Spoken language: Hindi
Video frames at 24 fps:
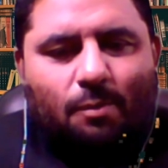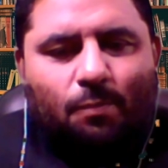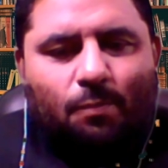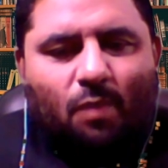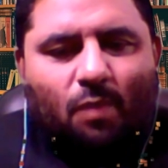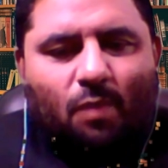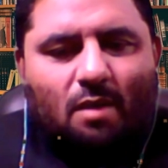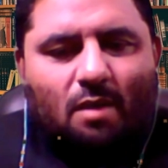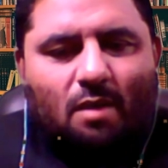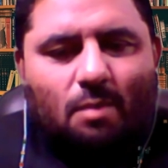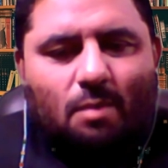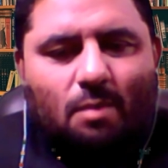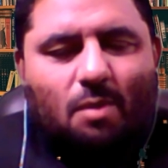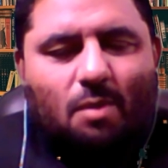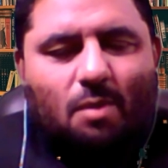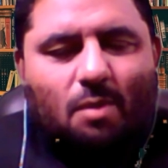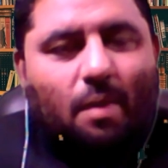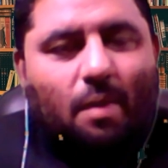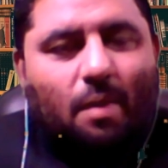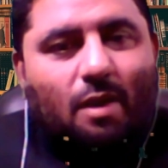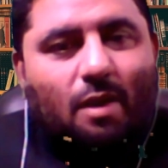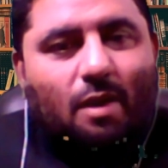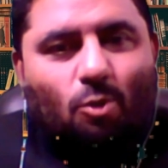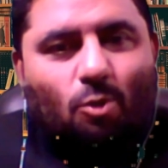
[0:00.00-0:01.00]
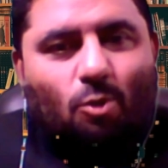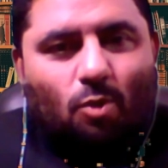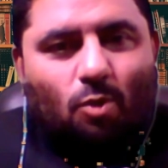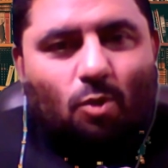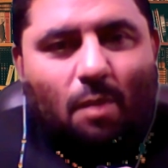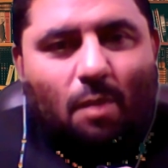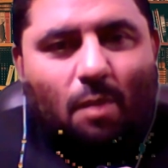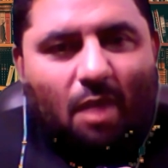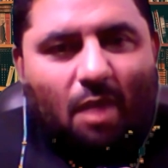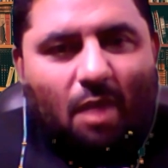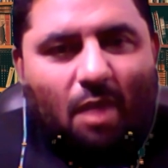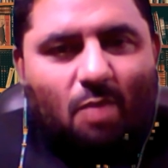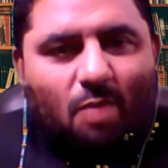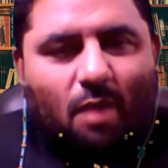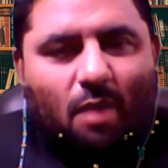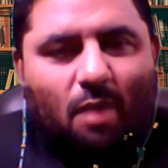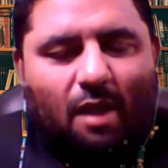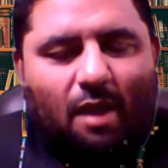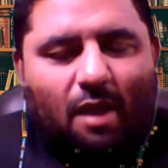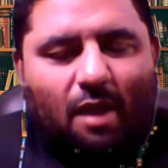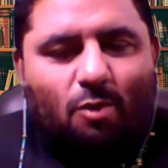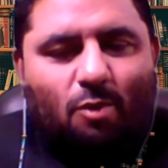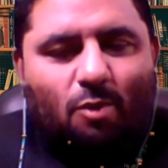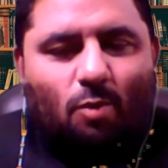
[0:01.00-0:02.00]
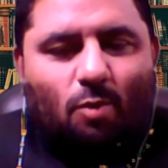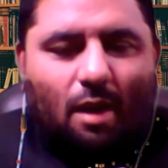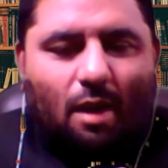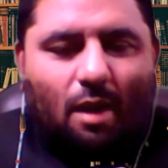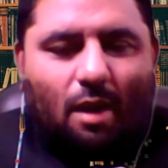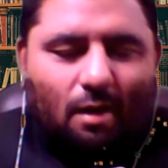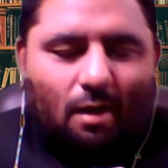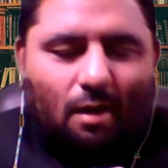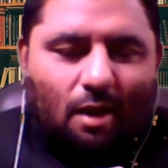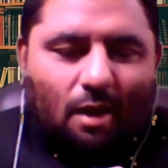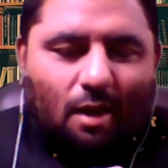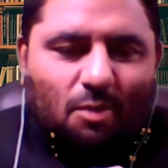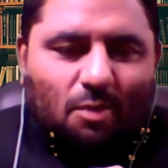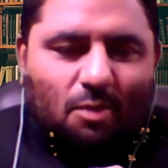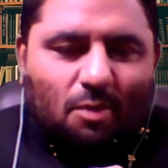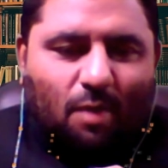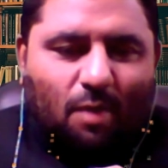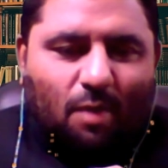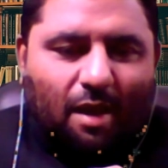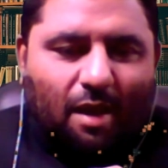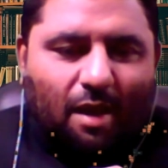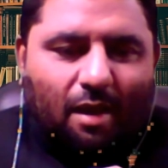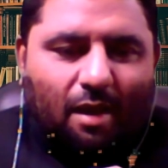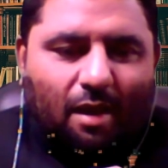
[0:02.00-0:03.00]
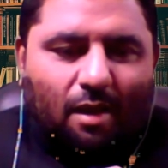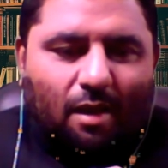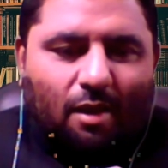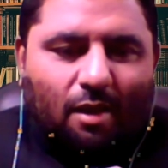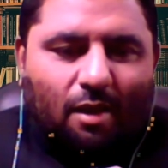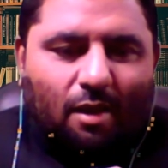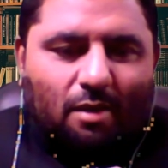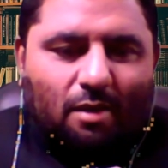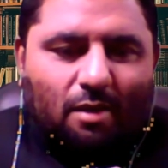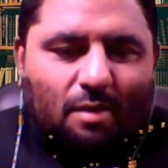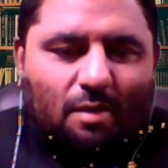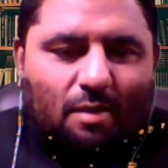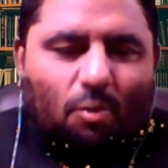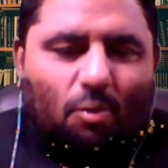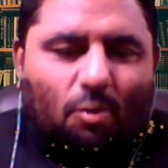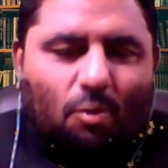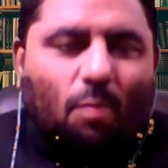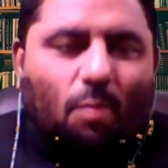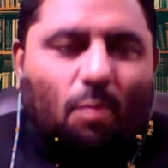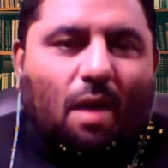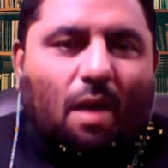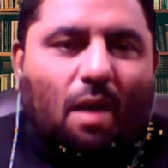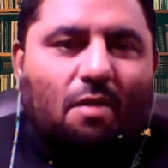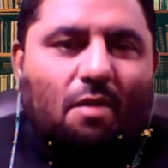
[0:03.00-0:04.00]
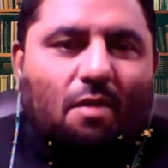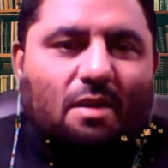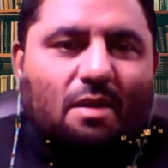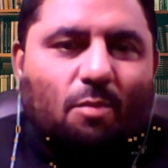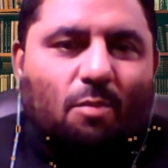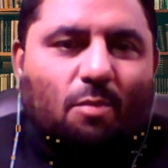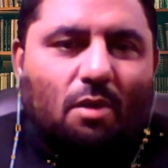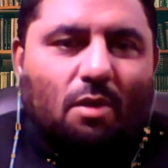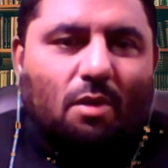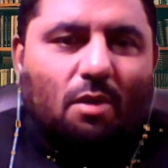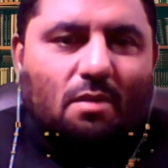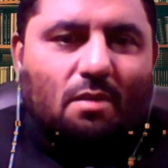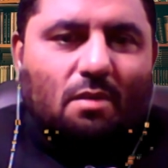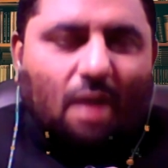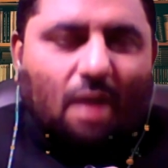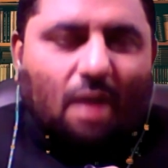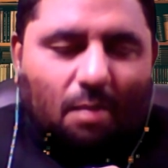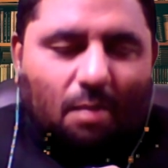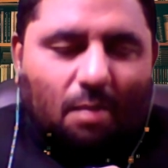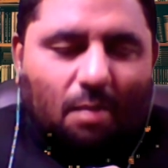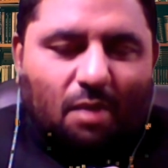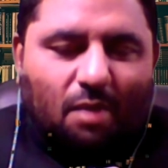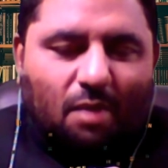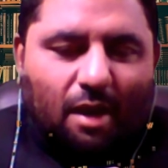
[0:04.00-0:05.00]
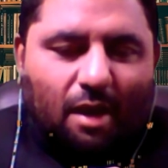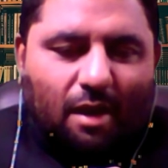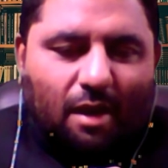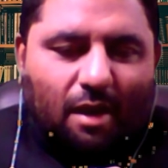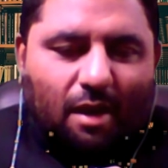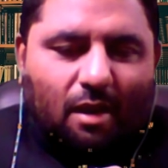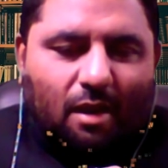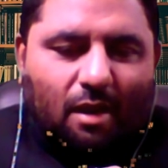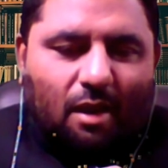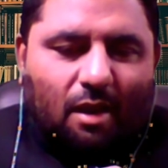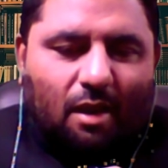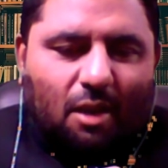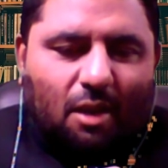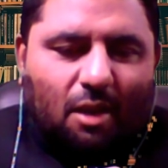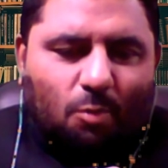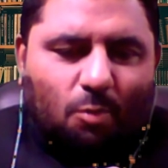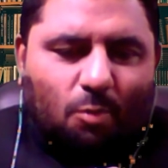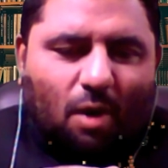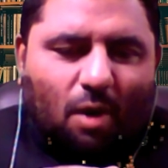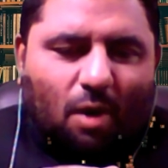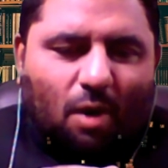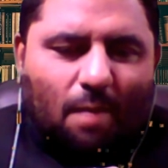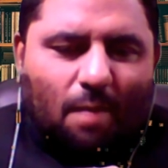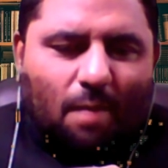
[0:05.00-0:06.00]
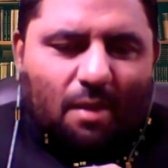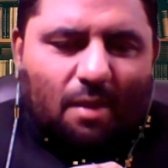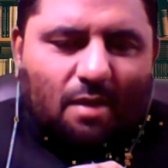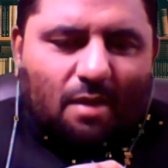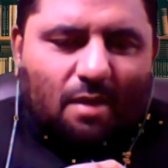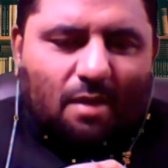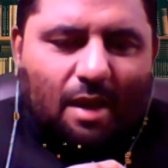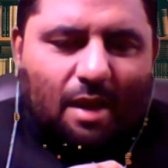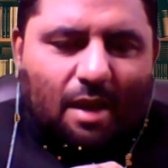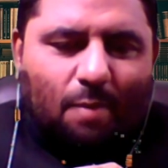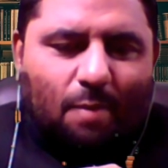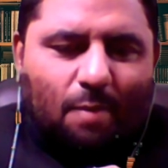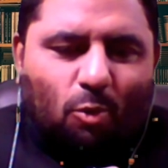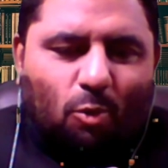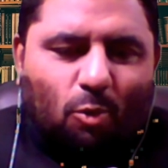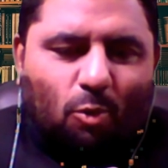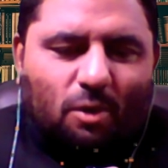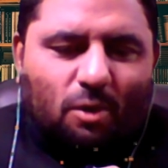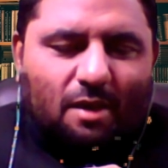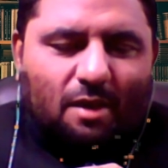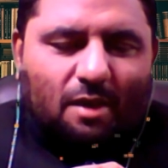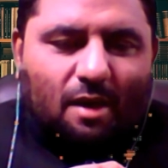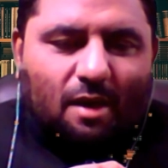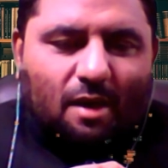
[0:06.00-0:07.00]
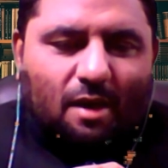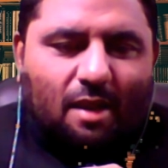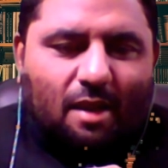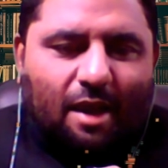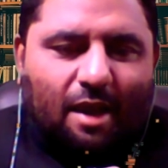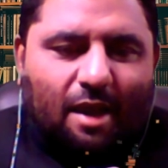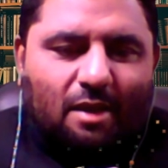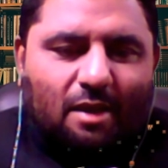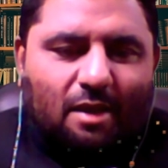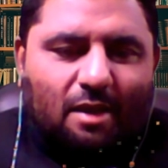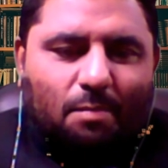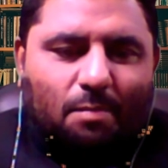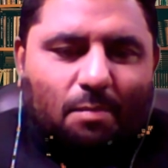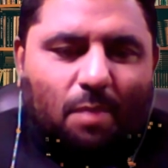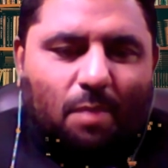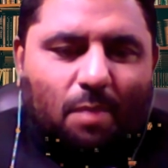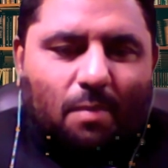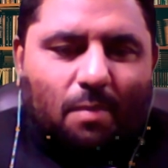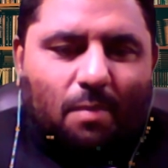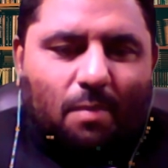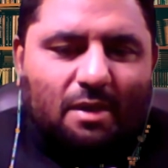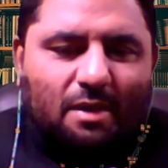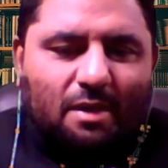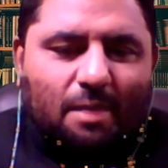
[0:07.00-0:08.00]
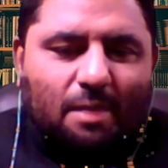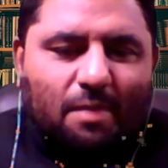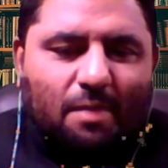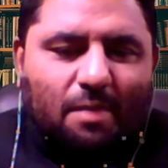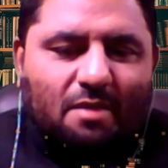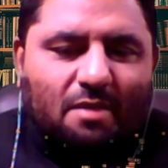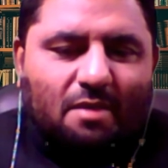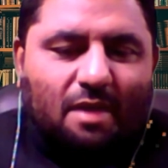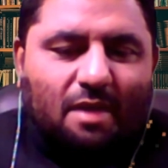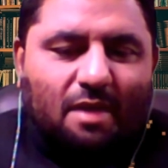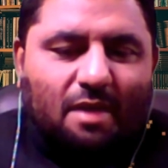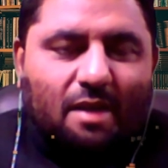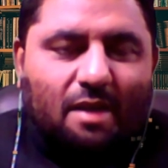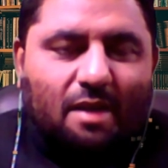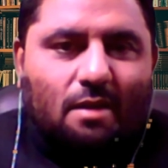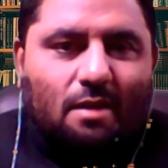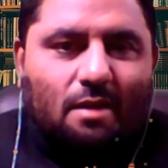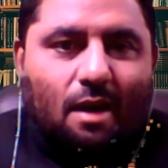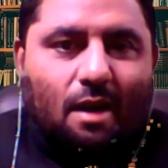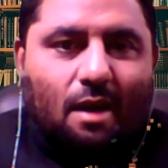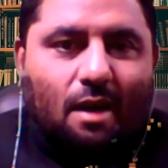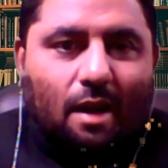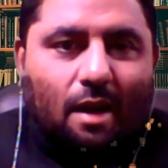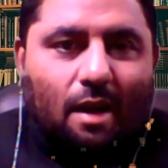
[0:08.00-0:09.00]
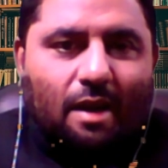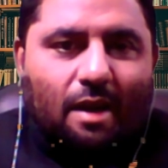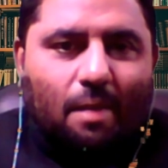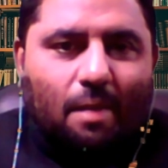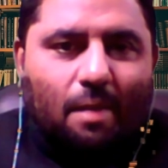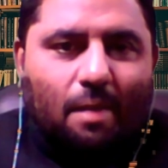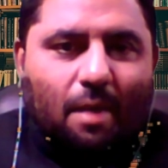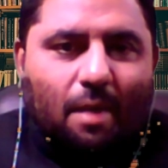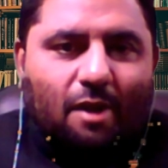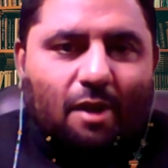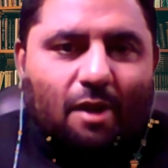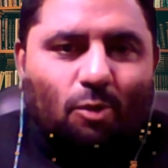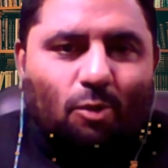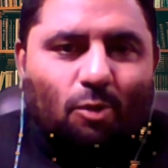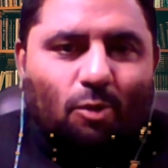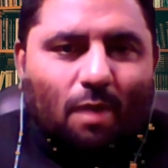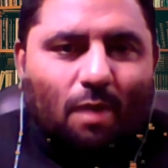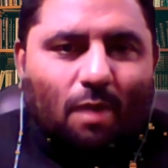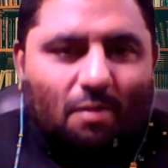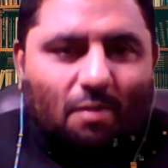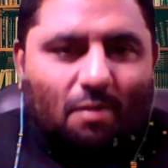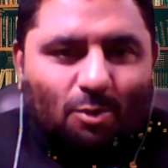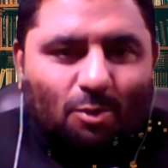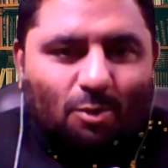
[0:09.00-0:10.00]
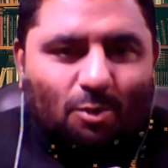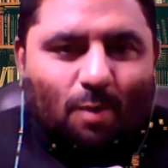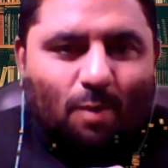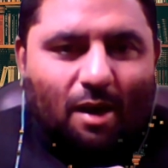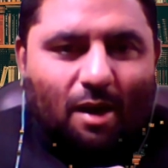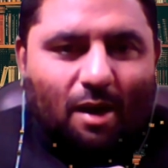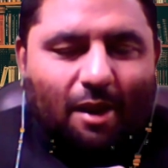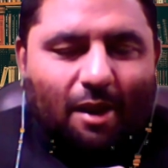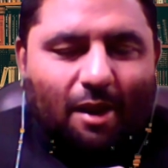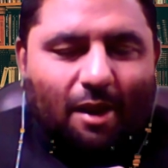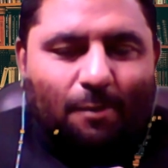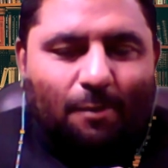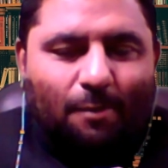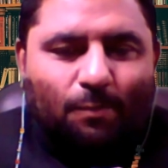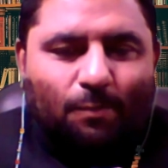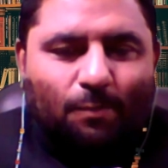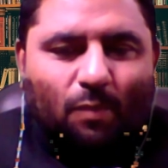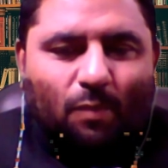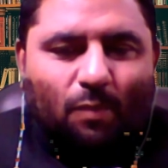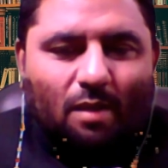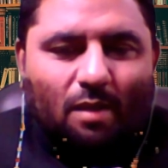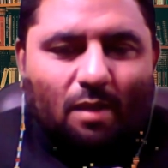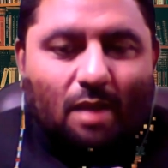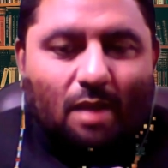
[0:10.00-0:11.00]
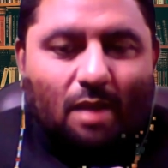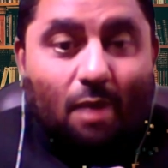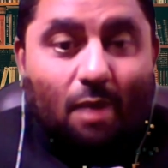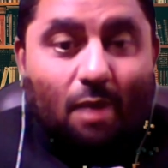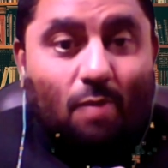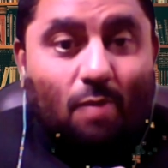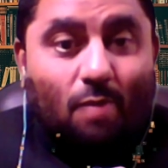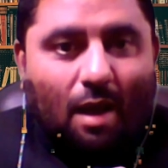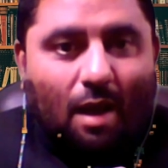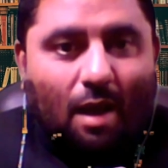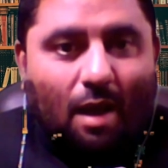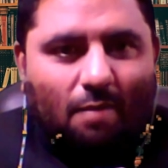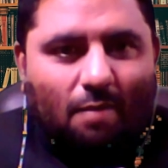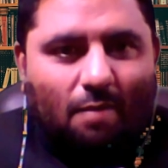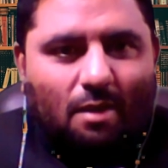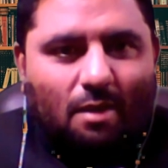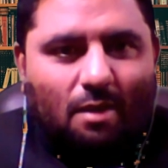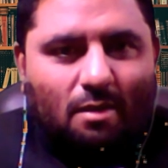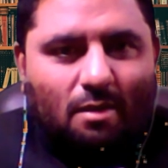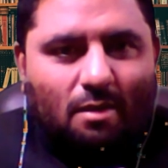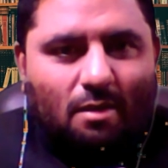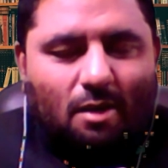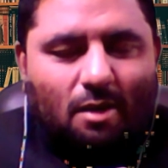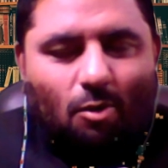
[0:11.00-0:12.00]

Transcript: सबसे पहले दुरुद पाक पढ़ें सूर्य अखलास पढ़ें सबको बावाज बुलंद सलाम करें इस प्रोग्राम के जरिए हम कोशिश करते हैं कि जब भी बच्चे अपनी स्टडीज़ करने के लिए बैठें तो बावजू बैठें ताकि उनका हाफजा अच्छा हो